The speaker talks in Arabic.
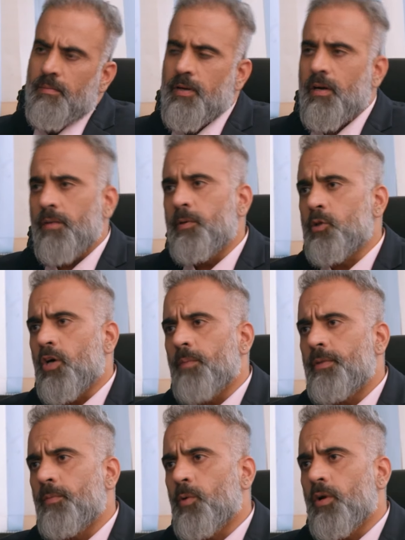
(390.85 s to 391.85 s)
من شوي
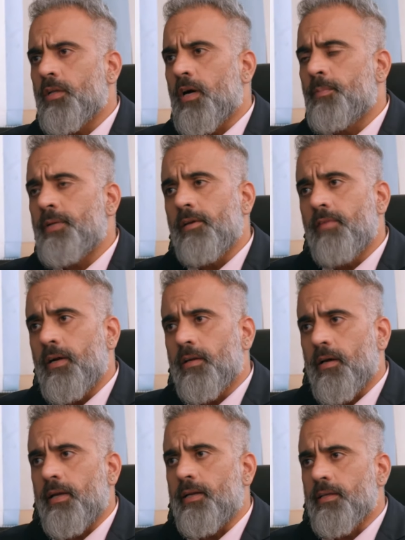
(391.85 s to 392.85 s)
كنت متحمسة كثير لهذا